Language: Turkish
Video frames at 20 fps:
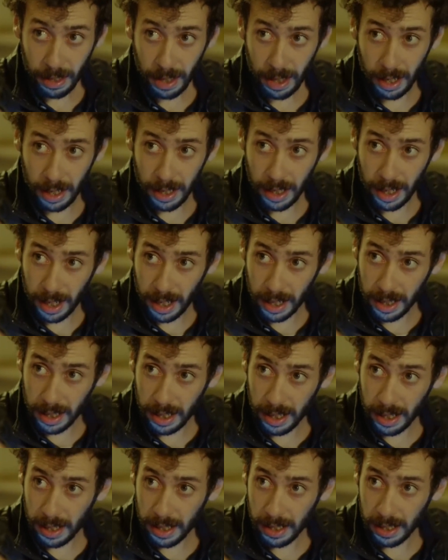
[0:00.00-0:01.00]
Allah
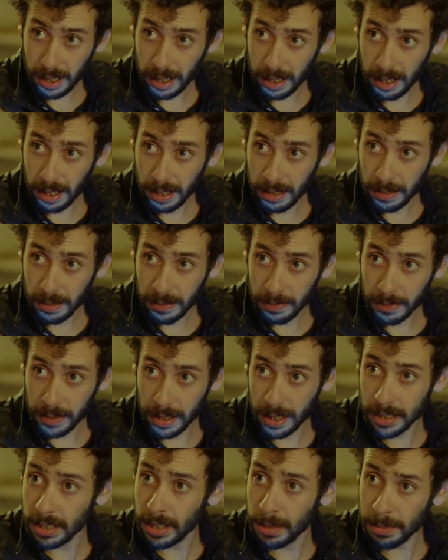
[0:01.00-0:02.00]
Allah.
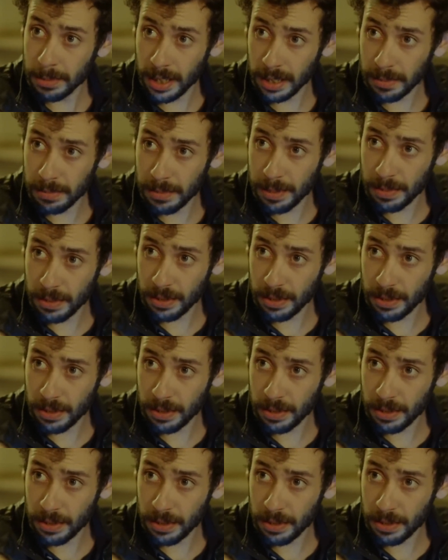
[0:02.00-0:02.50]
Nasıl yapacakmış